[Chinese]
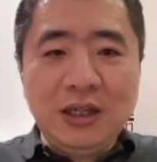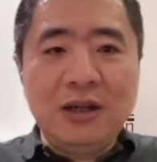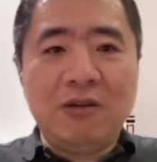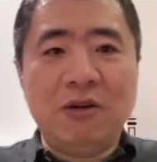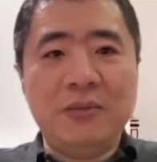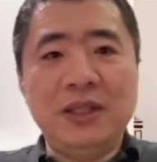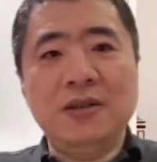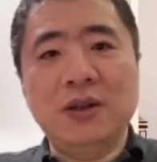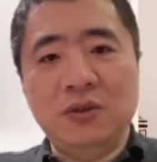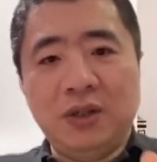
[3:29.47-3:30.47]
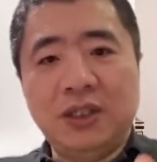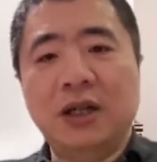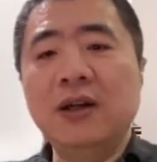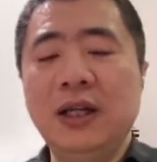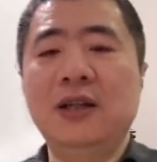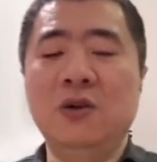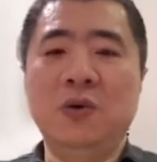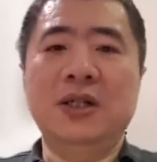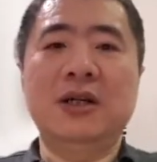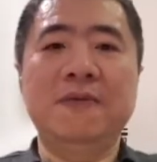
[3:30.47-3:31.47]
个我们叫做整理的
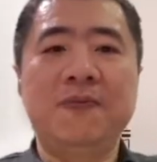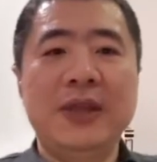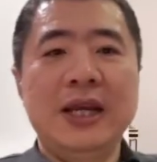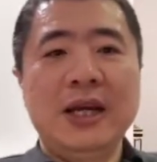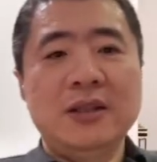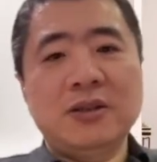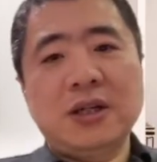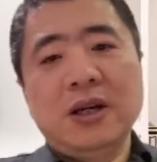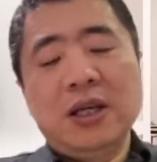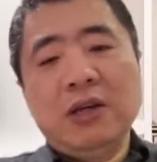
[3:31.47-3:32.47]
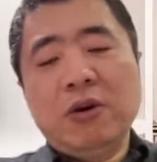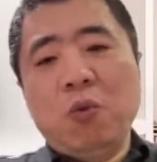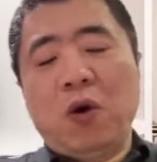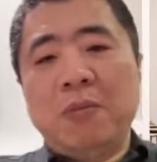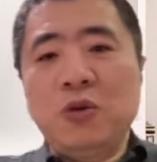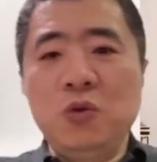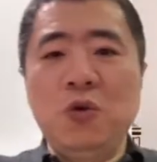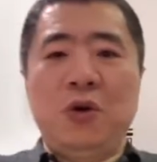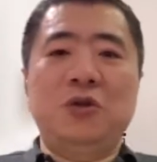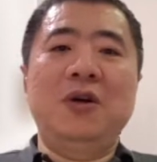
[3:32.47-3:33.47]
过程。就是因为我们如
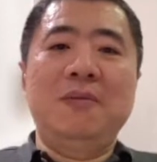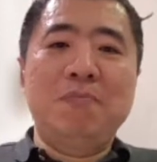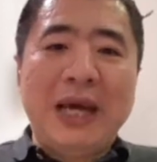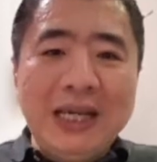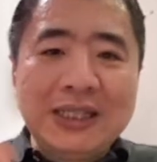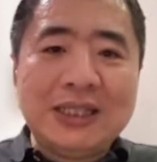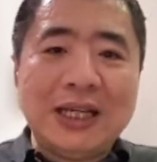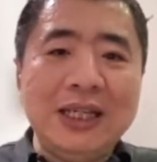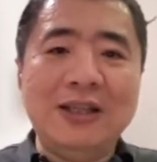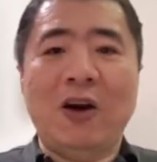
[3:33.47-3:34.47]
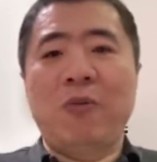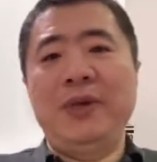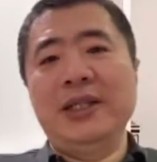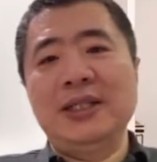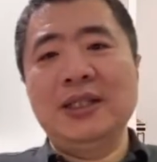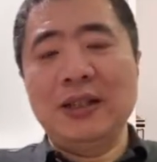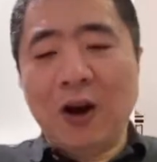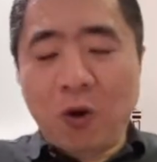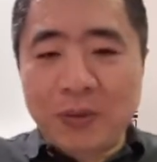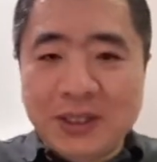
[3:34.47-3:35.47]
果说每写一条笔记，你
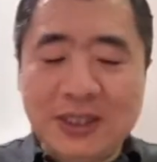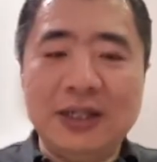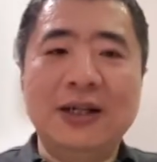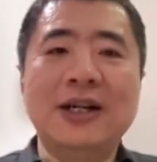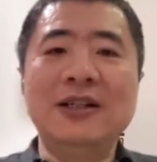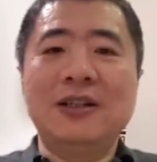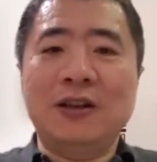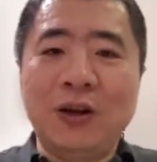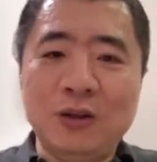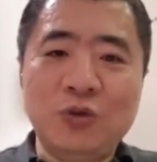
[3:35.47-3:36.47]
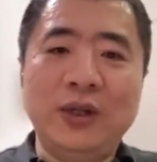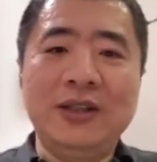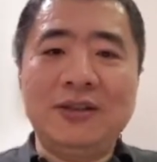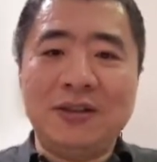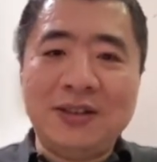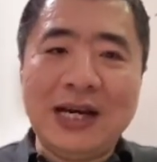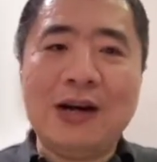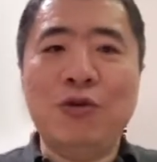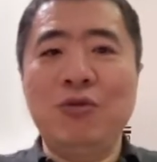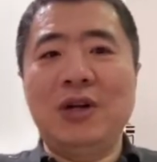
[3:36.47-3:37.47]
后面紧跟着到做一次加
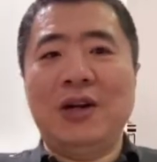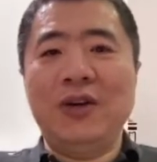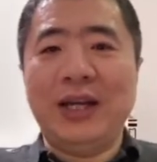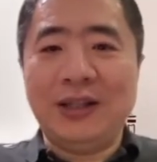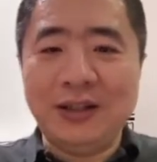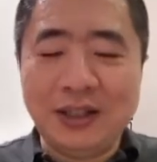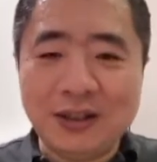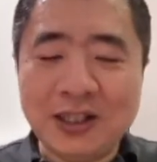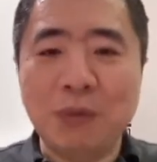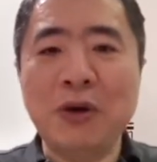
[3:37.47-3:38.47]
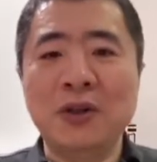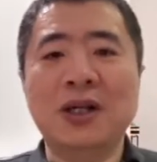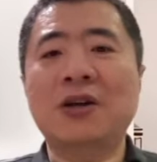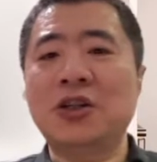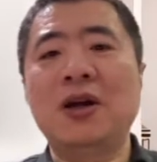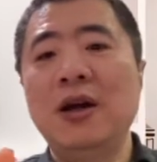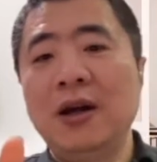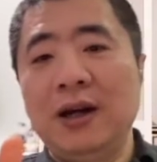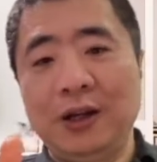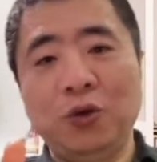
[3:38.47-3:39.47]
工，然后给它这个上标签，是
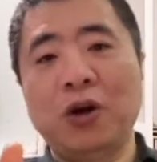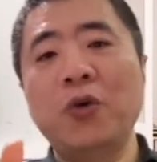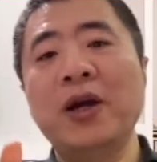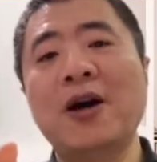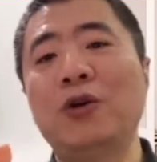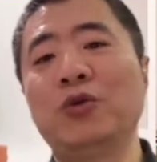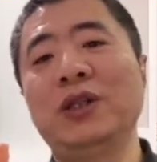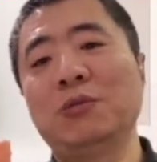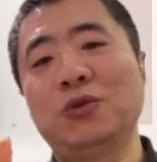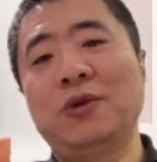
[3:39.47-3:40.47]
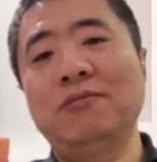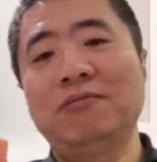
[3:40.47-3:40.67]
很多人会告诉你怎么做，